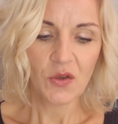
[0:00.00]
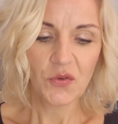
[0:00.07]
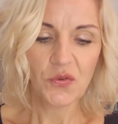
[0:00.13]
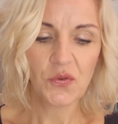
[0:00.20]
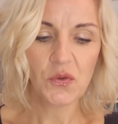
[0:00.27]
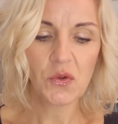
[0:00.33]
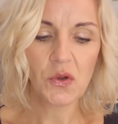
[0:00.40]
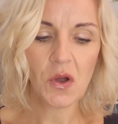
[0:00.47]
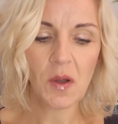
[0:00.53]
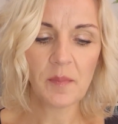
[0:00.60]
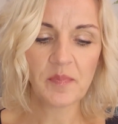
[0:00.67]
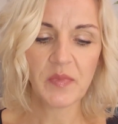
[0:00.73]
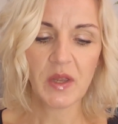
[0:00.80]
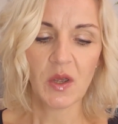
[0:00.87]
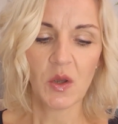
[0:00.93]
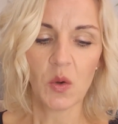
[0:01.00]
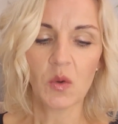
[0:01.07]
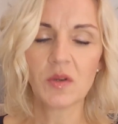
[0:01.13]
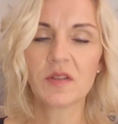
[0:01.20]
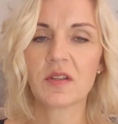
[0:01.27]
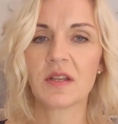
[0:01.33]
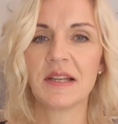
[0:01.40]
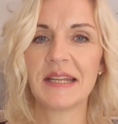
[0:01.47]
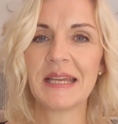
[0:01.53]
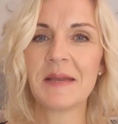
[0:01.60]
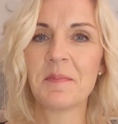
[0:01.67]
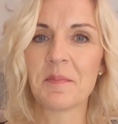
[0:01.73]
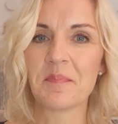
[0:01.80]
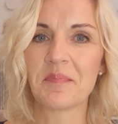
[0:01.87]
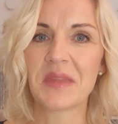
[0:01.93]
für unser
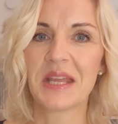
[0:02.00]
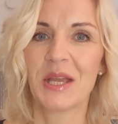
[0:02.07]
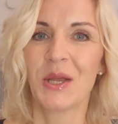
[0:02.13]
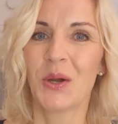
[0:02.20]
Leben.